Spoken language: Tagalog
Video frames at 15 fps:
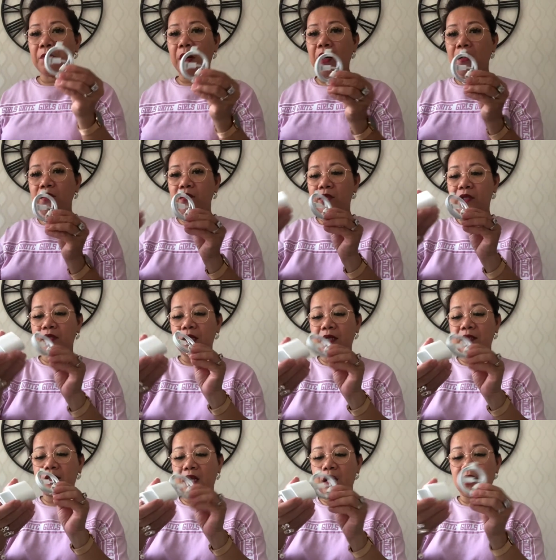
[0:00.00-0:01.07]
pang ano sa
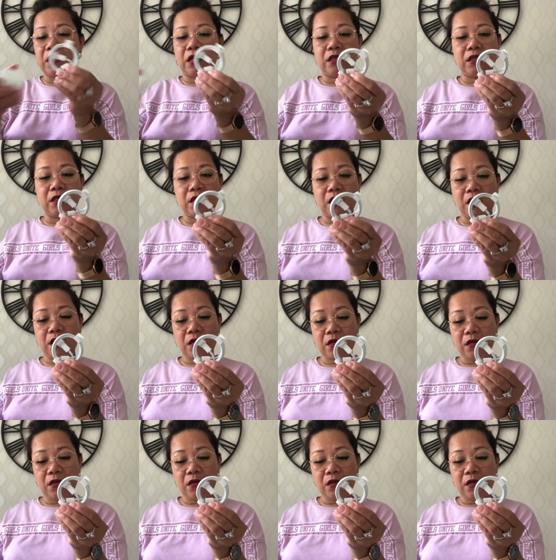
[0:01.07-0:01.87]
saksakan niya.